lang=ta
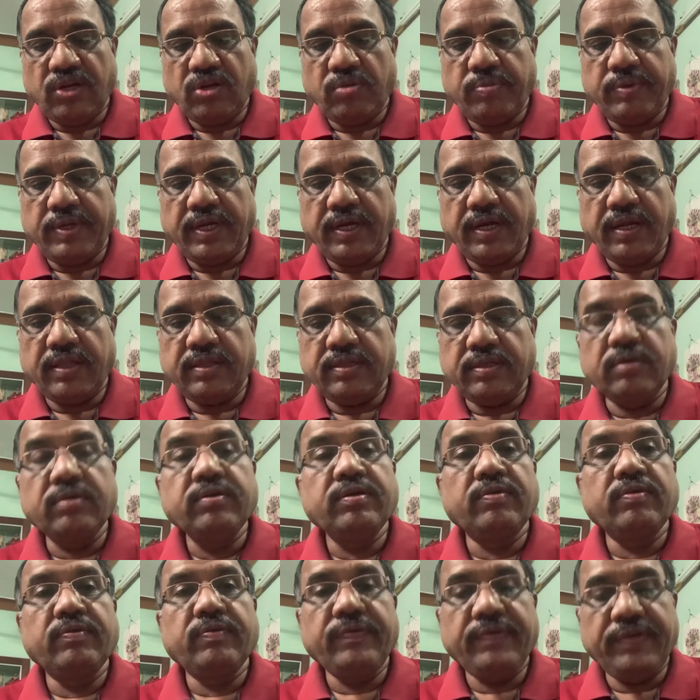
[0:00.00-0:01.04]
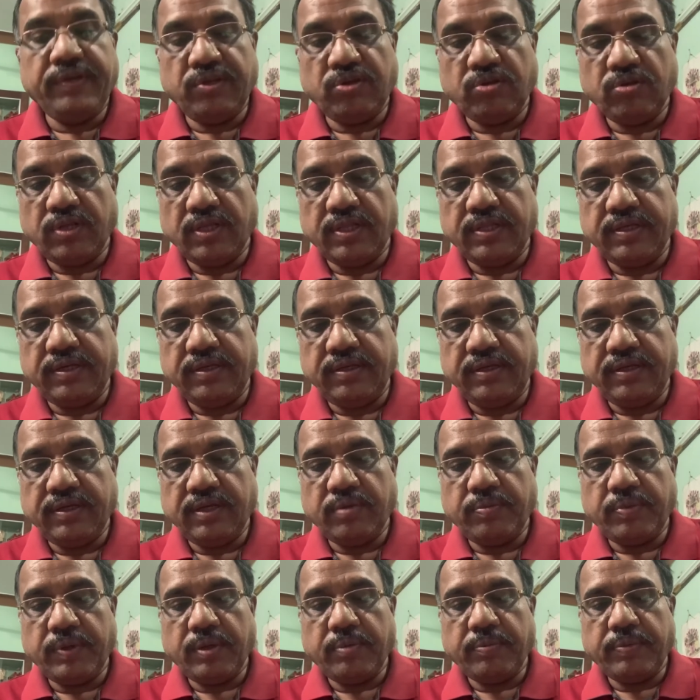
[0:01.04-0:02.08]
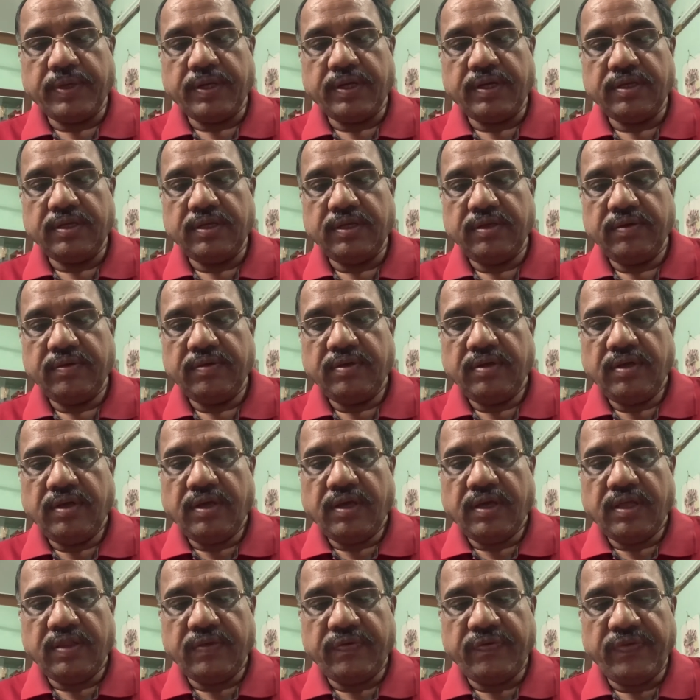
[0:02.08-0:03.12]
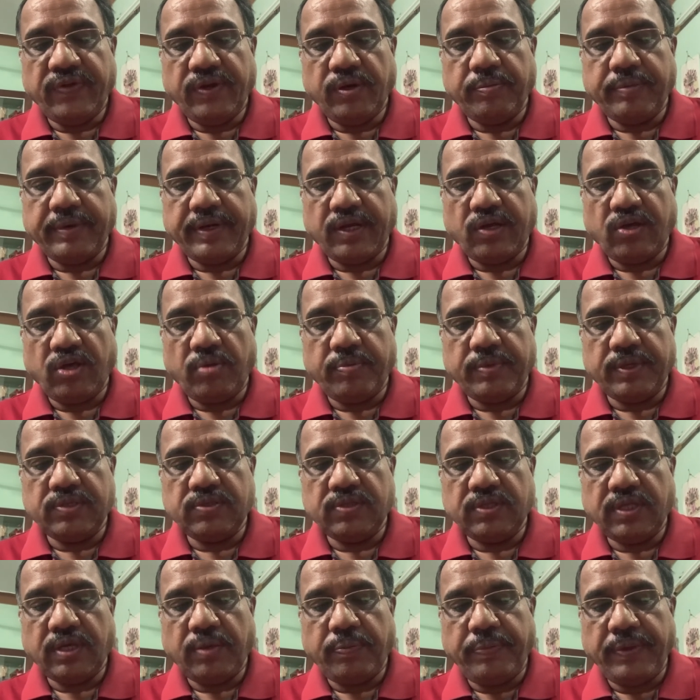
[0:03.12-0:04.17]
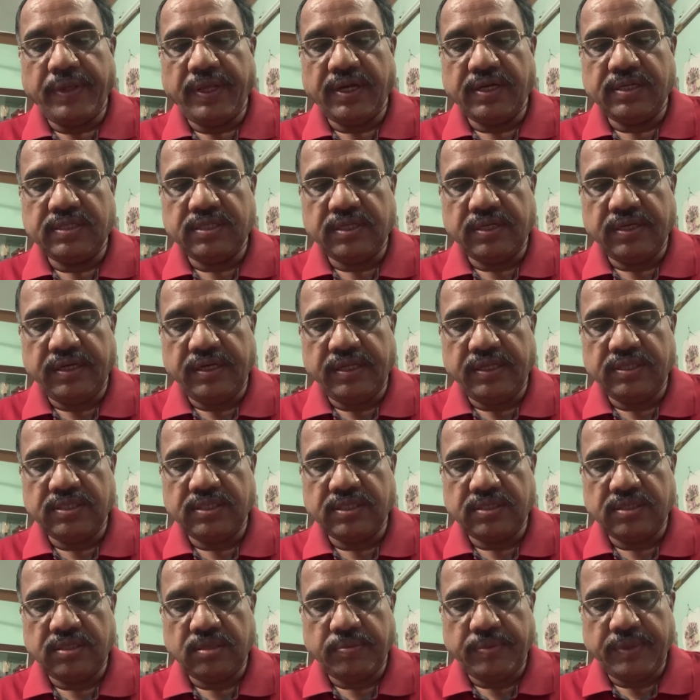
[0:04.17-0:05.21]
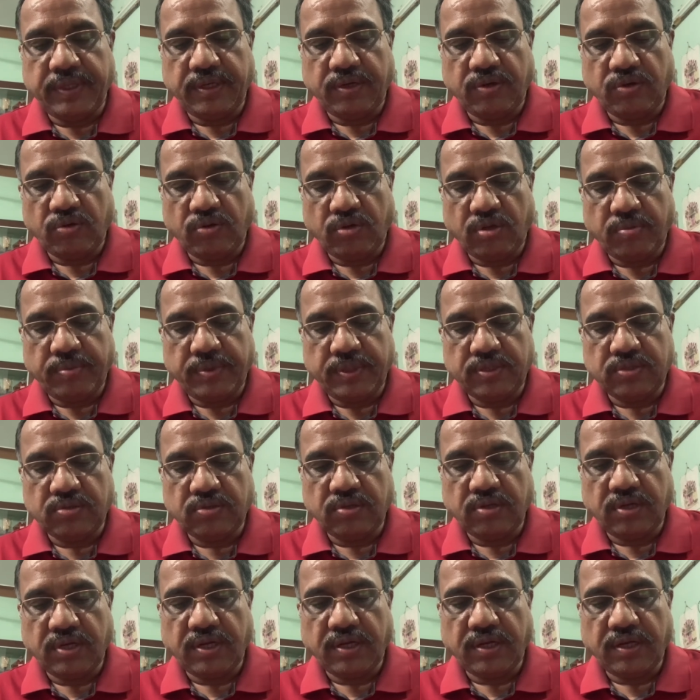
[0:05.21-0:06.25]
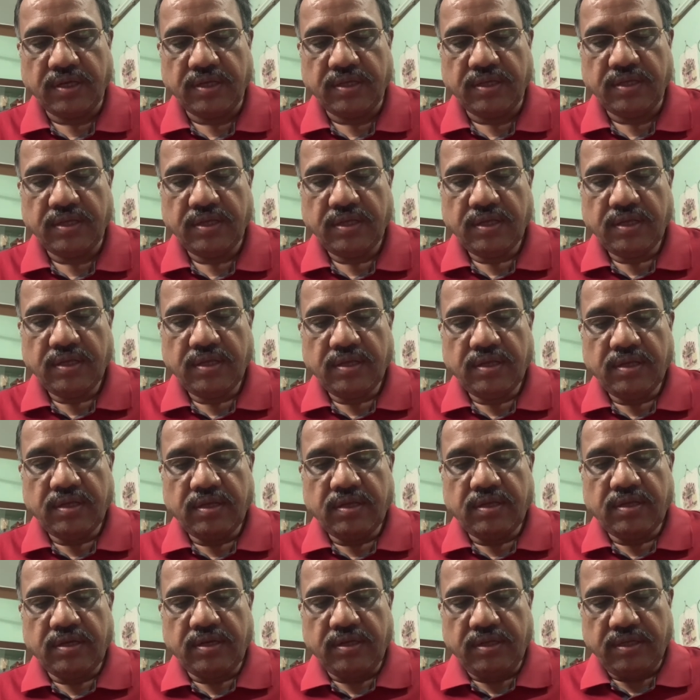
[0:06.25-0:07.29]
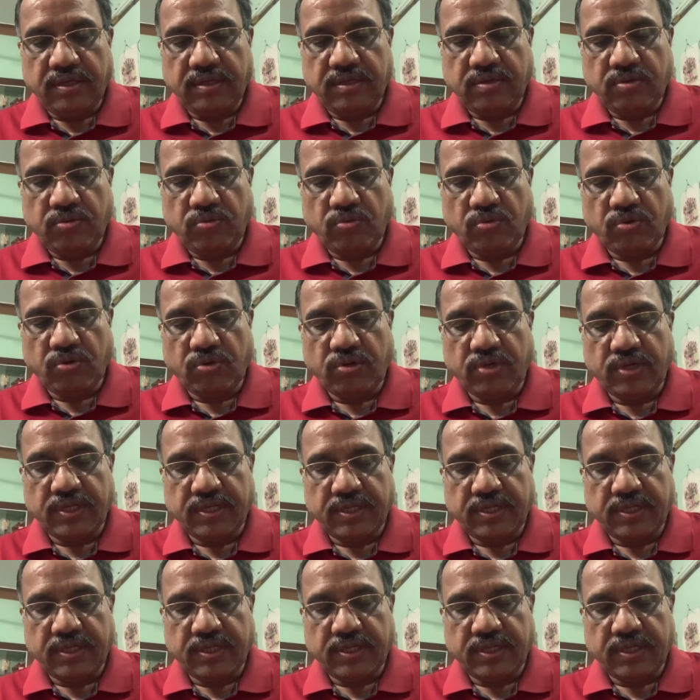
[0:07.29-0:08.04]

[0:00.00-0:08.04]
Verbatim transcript: அப்படின்னா நான் இந்த வீடியோவில் அந்த லிங்க் அனுப்புகிறேன் பாருங்கள் த ஃபில்ம் ரெக்குயர்மெண்ட்ஸ் வந்து அப்பியரன்ஸ் ரிலீசஸ் எப்படி இருக்கணும் அப்படின்னு சொல்லியிருக்காங்க நீங்கள் உங்களோட